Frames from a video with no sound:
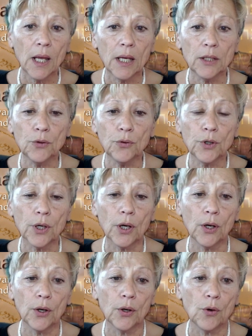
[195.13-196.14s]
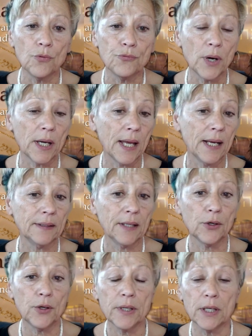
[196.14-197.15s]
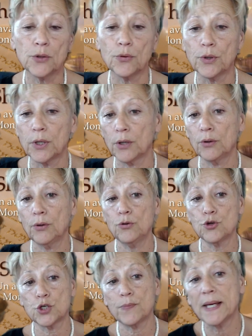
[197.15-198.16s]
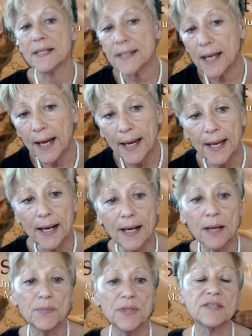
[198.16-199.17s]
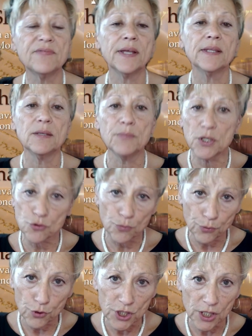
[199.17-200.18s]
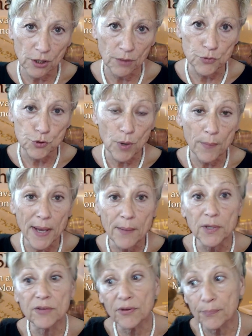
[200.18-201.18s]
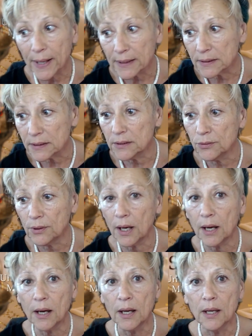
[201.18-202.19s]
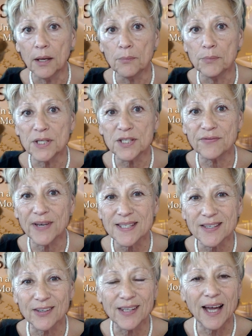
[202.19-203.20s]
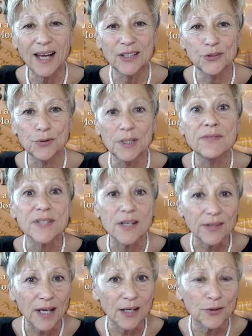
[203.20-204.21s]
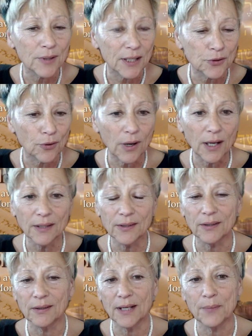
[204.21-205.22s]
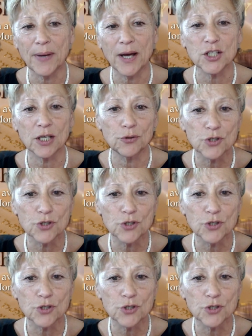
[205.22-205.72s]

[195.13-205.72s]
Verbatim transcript: Et donc, euh, on voit qu'à l'intérieur, il y a donc euh, le Shema Israël, la mitzvah d'aimer son prochain comme soi-même, qui fait partie de la mitzvah centrale du livre central de la Torah, dans la Parashat